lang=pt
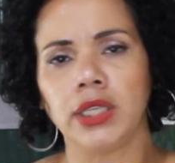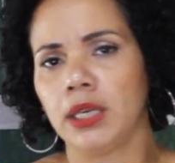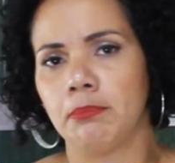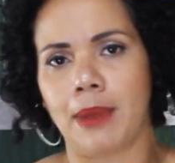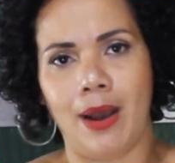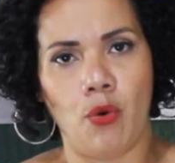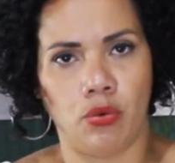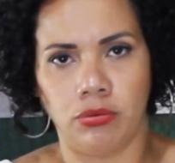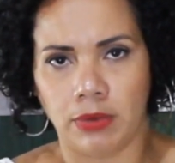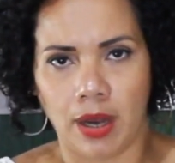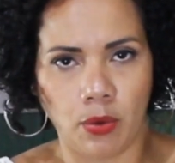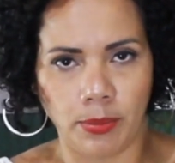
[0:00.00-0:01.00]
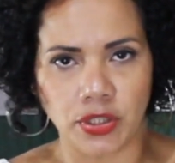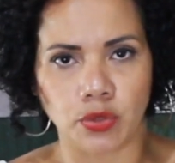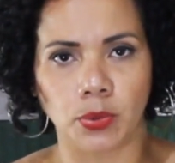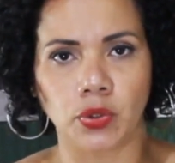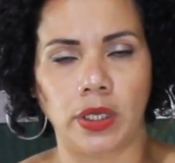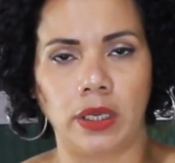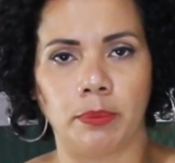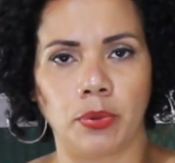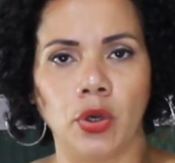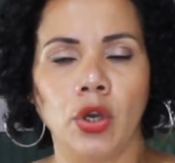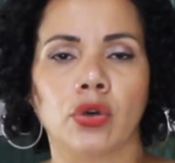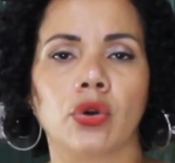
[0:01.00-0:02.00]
e mal ao mesmo tempo.